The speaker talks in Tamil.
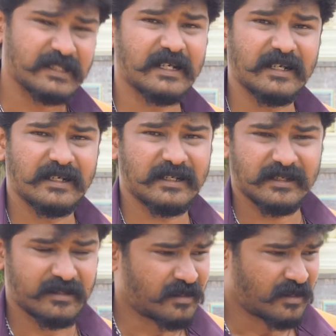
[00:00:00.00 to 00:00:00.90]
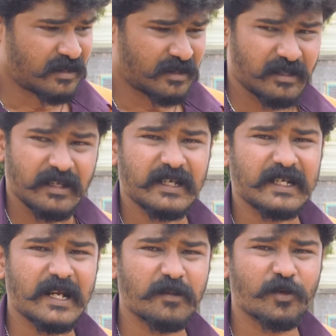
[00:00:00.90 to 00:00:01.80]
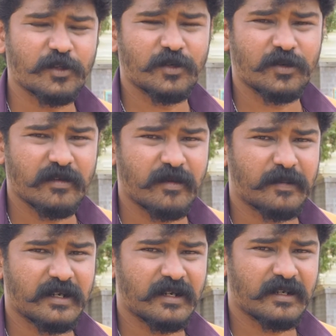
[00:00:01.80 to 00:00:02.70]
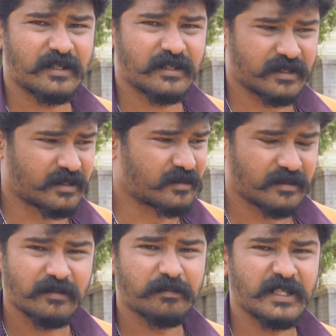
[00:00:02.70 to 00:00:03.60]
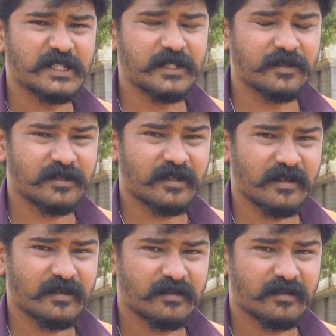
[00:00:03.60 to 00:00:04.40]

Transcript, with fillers: அதான் நம்மளால் முடிஞ்ச உதவி பண்ணலான்னு பேசிகிட்டு இருக்கோம்